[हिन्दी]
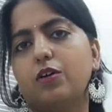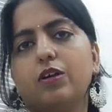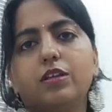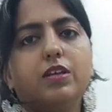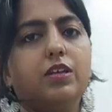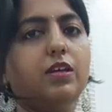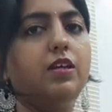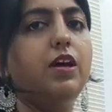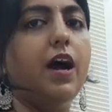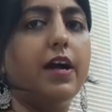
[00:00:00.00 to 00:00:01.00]
और ये देखिए
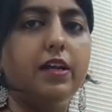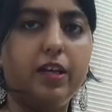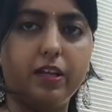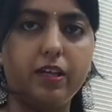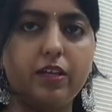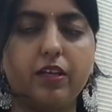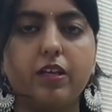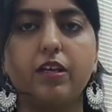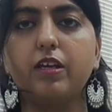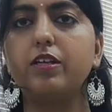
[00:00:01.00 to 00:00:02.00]
ये हाइड हैंग की
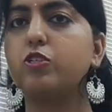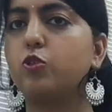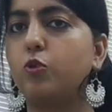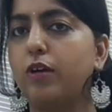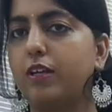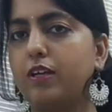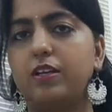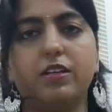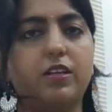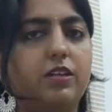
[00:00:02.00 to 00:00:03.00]
टकिंग है ये शो हैंग की
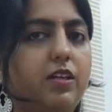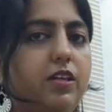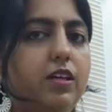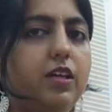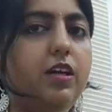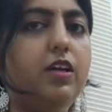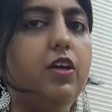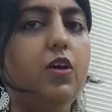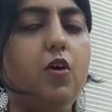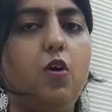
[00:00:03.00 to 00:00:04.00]
टकिंग नहीं है
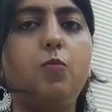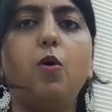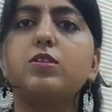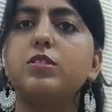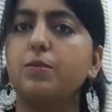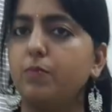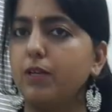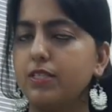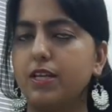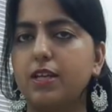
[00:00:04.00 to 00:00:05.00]
और बहुत
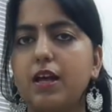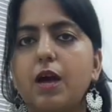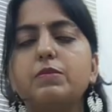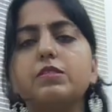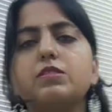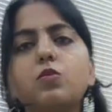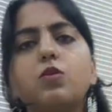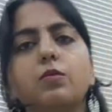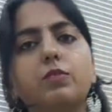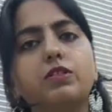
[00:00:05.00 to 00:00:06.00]
सिंपल डिजाइन है आप इसको
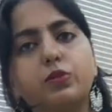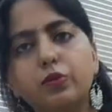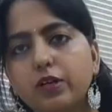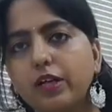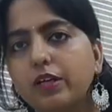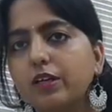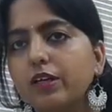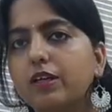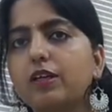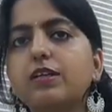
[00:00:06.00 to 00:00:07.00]
घर पे जरूर ट्राई
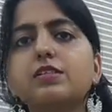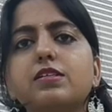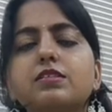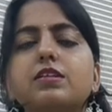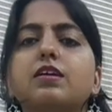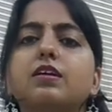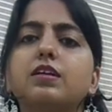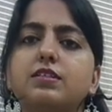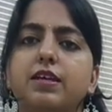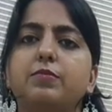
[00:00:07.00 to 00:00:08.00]
करिएगा ये सिक्स तरह के
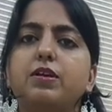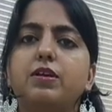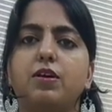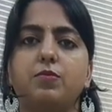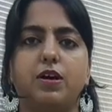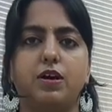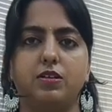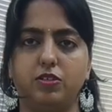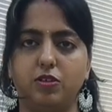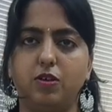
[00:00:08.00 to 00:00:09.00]
डिजाइन मैंने आप
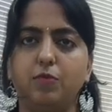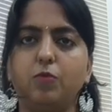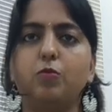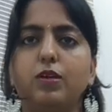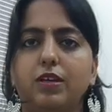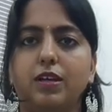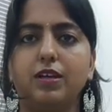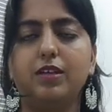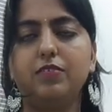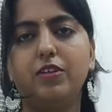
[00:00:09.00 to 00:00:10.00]
आज आपको बताए
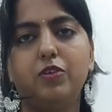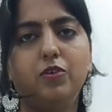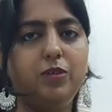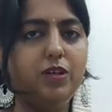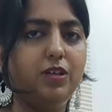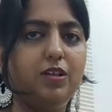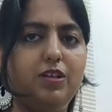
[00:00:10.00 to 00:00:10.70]
हैं वीडियो में